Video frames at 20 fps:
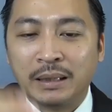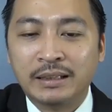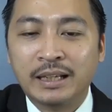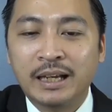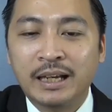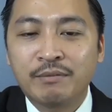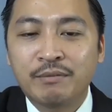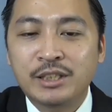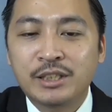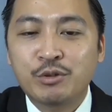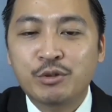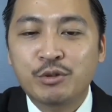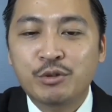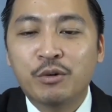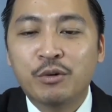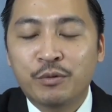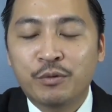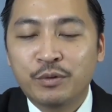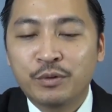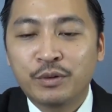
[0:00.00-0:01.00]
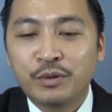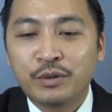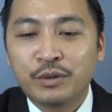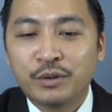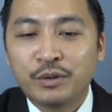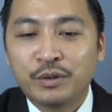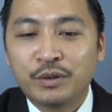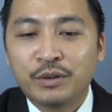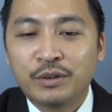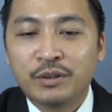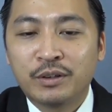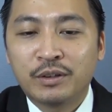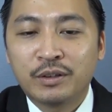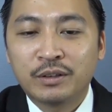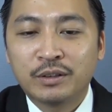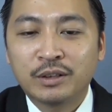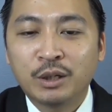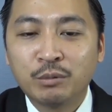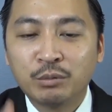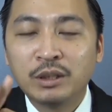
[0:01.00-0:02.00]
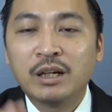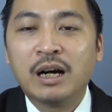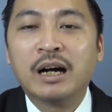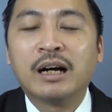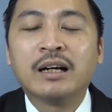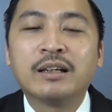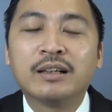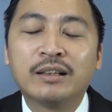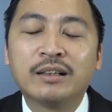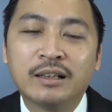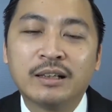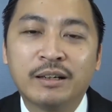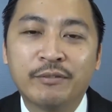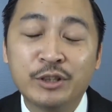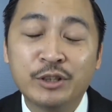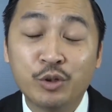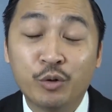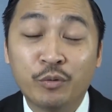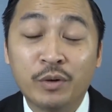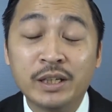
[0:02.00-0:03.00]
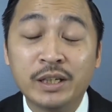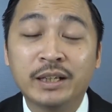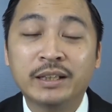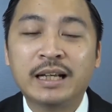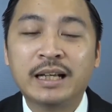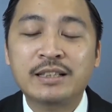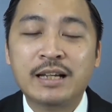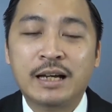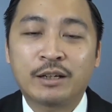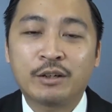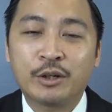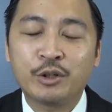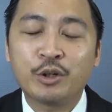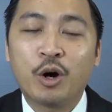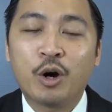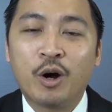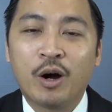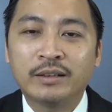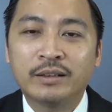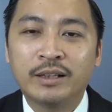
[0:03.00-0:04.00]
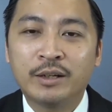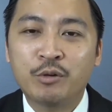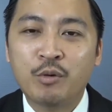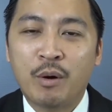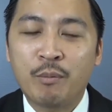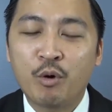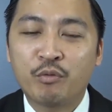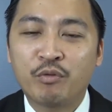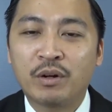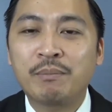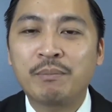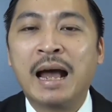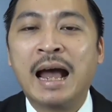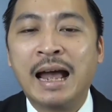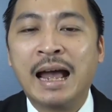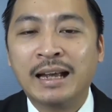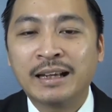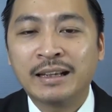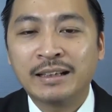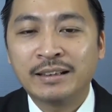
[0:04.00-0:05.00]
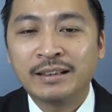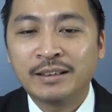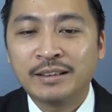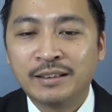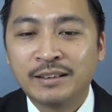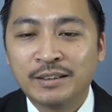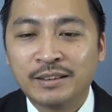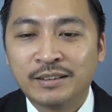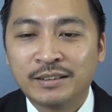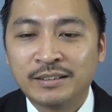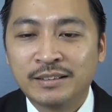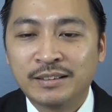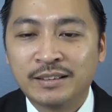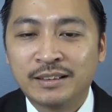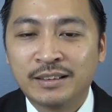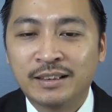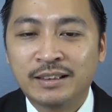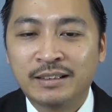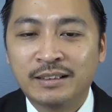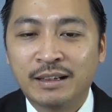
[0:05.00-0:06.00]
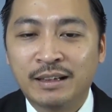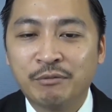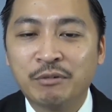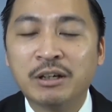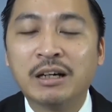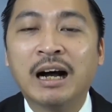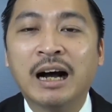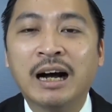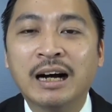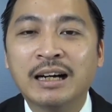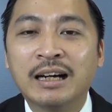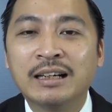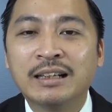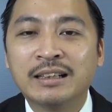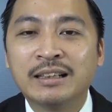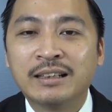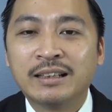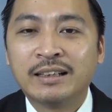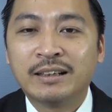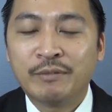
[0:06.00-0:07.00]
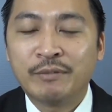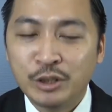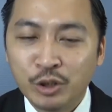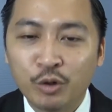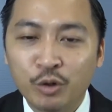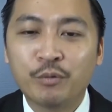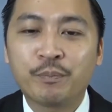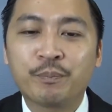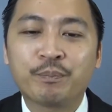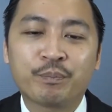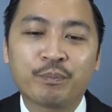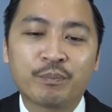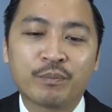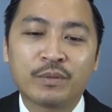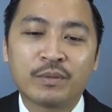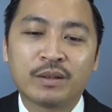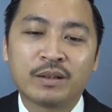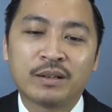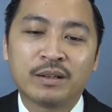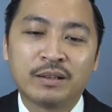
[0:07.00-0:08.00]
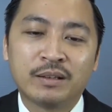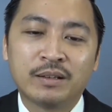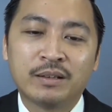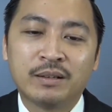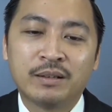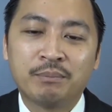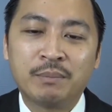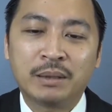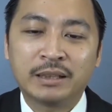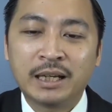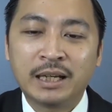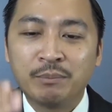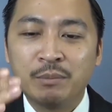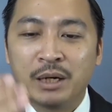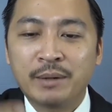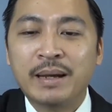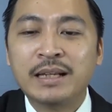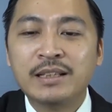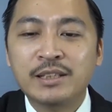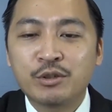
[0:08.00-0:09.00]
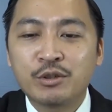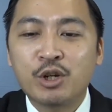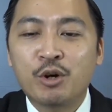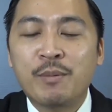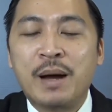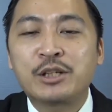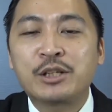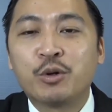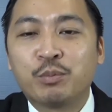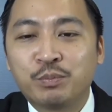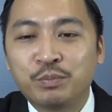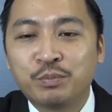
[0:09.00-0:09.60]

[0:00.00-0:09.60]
tiền và chiều sâu thông thường ví dụ với những cái tài sản loại nhỏ thì khoảng 1 phần 3 Đấy, là vừa ví dụ mặt tiền 10 mét chiều sâu 30